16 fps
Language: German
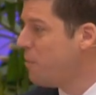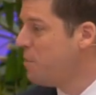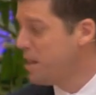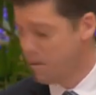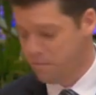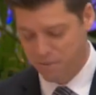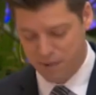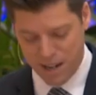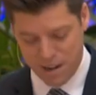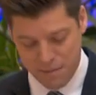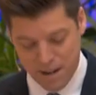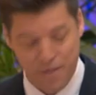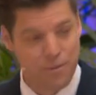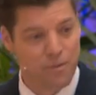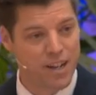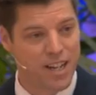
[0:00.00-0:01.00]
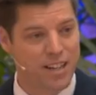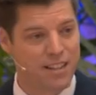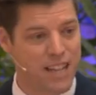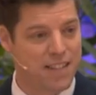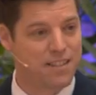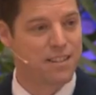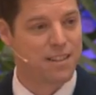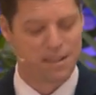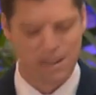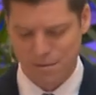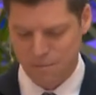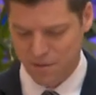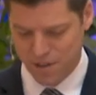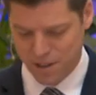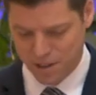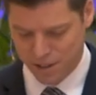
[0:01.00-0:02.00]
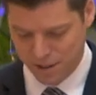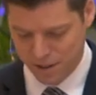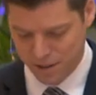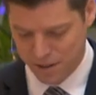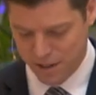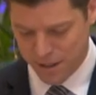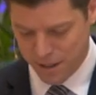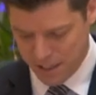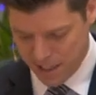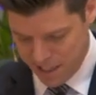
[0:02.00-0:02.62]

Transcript: Das wird übrigens auch unser gemeinsames Gebet.